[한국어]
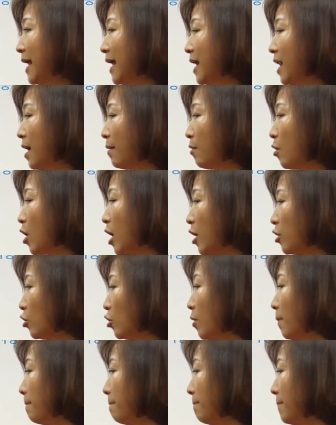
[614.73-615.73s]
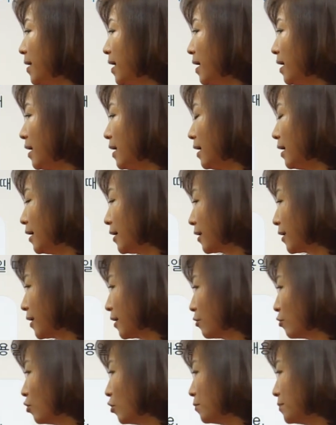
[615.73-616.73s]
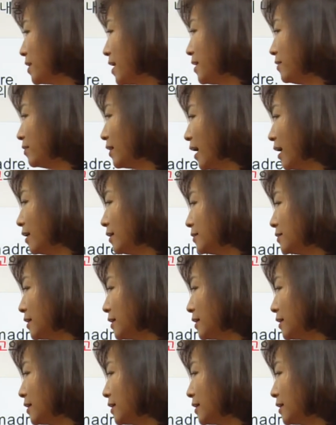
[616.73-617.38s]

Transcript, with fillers: El abogado me recomienda.